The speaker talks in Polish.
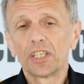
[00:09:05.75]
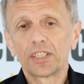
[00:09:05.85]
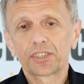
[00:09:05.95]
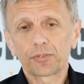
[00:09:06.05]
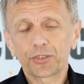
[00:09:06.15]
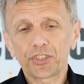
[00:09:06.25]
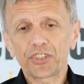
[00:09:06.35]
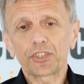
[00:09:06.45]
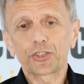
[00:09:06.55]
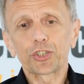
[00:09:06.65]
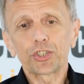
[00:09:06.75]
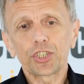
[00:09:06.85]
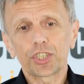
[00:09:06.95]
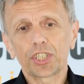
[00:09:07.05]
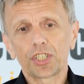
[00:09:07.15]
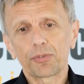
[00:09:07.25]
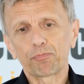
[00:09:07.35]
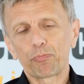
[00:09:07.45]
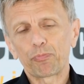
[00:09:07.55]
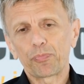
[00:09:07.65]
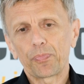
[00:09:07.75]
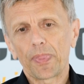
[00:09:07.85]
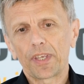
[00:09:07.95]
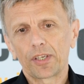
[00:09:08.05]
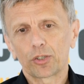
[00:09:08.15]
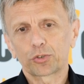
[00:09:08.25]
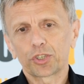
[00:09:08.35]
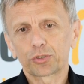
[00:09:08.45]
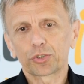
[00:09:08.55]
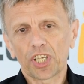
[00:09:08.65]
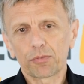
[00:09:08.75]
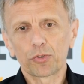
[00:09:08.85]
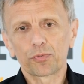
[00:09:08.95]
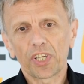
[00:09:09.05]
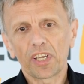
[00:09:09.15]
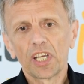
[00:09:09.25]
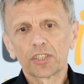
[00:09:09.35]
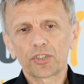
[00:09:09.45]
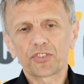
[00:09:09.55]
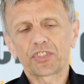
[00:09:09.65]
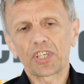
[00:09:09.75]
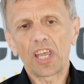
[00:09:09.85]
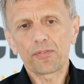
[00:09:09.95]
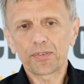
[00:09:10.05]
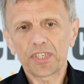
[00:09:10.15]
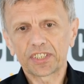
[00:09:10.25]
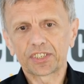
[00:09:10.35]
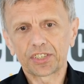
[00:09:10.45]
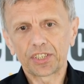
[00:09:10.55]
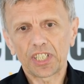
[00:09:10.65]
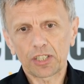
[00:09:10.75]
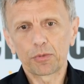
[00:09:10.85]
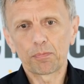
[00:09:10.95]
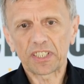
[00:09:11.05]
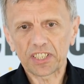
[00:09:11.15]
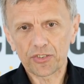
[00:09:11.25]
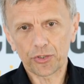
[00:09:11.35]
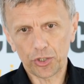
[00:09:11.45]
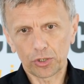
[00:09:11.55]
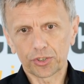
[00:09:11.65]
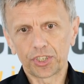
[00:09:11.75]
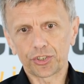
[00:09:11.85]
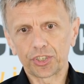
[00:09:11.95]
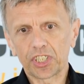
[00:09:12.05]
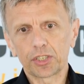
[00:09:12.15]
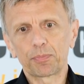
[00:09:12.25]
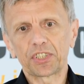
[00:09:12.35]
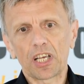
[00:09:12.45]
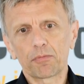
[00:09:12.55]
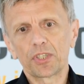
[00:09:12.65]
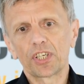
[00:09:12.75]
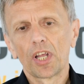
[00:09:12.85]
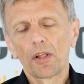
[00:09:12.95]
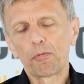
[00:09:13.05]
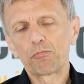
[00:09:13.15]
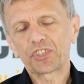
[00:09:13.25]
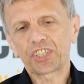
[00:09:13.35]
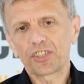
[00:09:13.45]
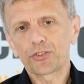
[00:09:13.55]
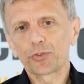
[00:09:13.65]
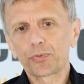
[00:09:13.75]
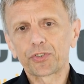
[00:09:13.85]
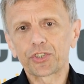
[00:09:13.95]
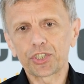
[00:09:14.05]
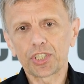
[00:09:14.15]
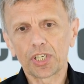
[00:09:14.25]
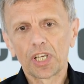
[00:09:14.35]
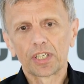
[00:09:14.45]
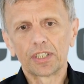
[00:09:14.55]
E, te wszystkie czynniki, o których tutaj mówię, to jest efekt e, jakby badań socjologicznych, kiedy pytamy mieszkańców wsi,